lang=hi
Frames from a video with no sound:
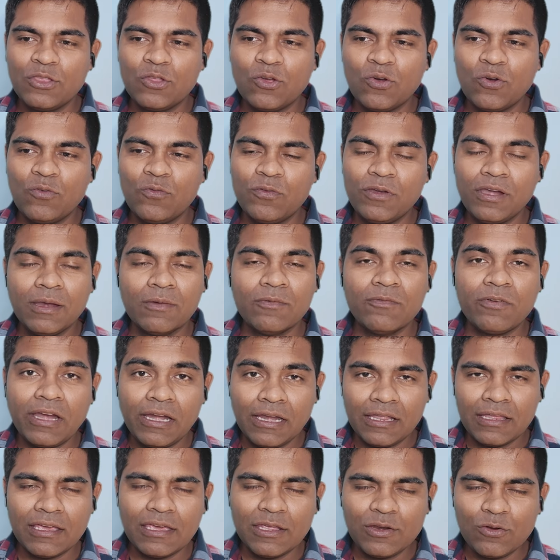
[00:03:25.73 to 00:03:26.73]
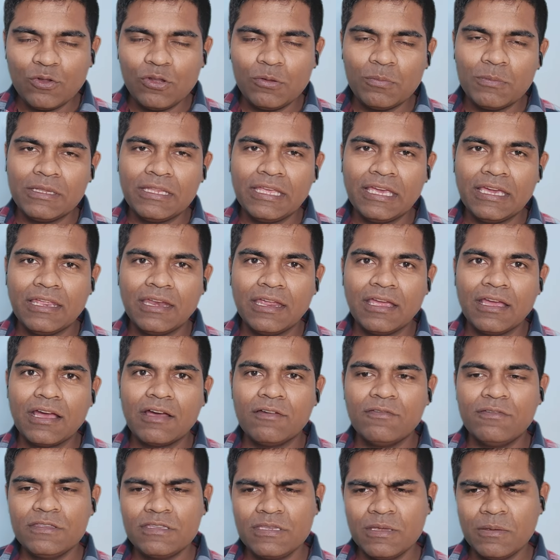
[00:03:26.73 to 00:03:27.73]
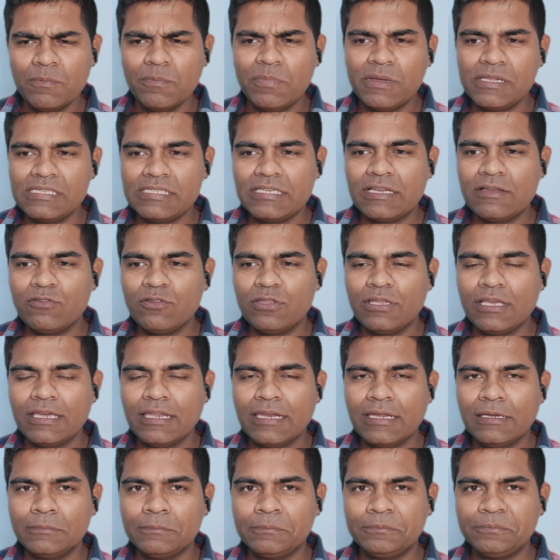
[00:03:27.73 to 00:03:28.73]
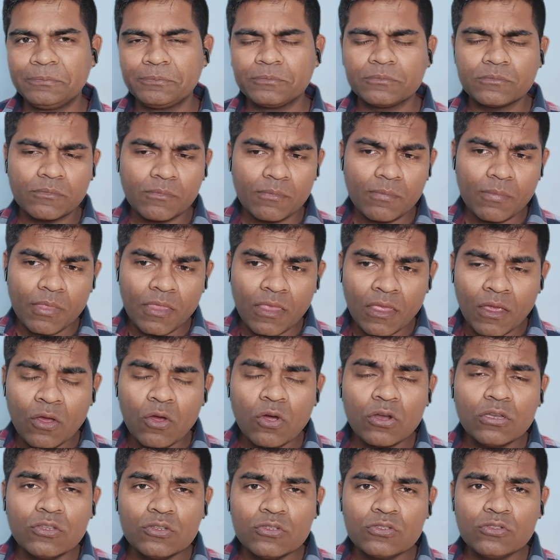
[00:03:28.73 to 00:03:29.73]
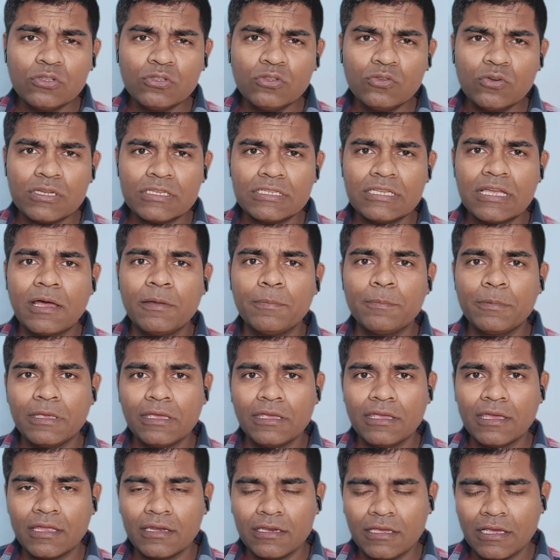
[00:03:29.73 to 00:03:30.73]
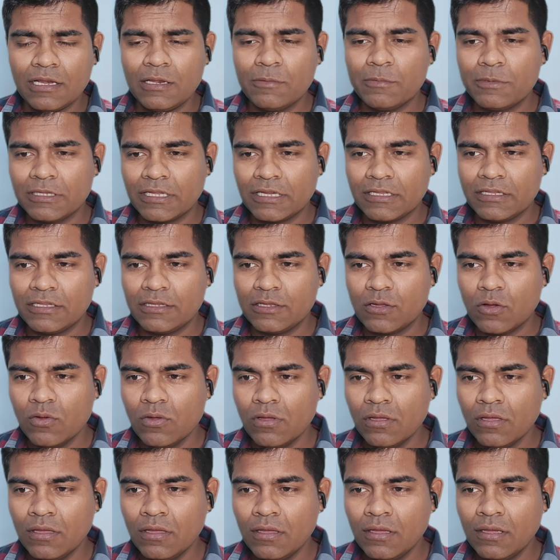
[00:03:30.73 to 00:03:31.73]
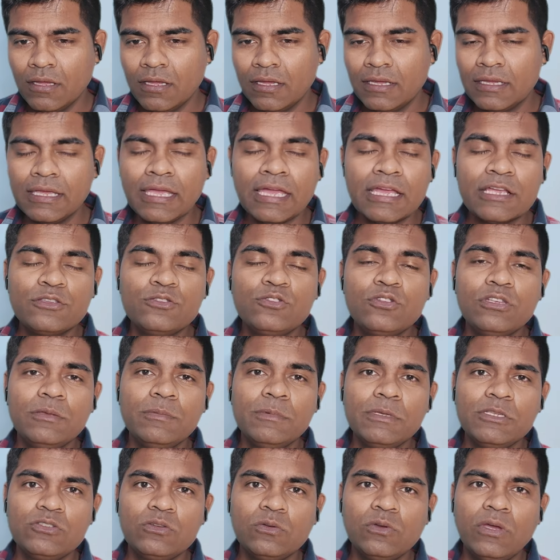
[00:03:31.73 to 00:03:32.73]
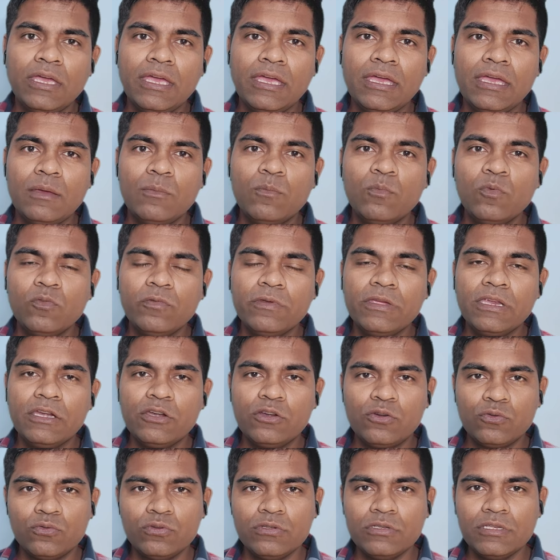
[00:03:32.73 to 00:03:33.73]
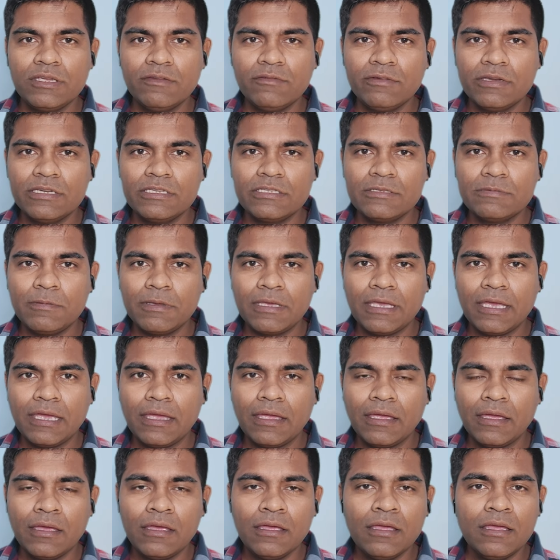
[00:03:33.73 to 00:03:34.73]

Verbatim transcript: तो फ्रीडम फाइटर के रोल में देख रहे हैं काफ़ी सिंपल सा वो दिख रहा है और दोस्तों थोड़ा सा आपके ज्ञान के लिए बता देता हूँ ये एक्चुअली में जो है मूवी ट्रू इवेंट्स पे है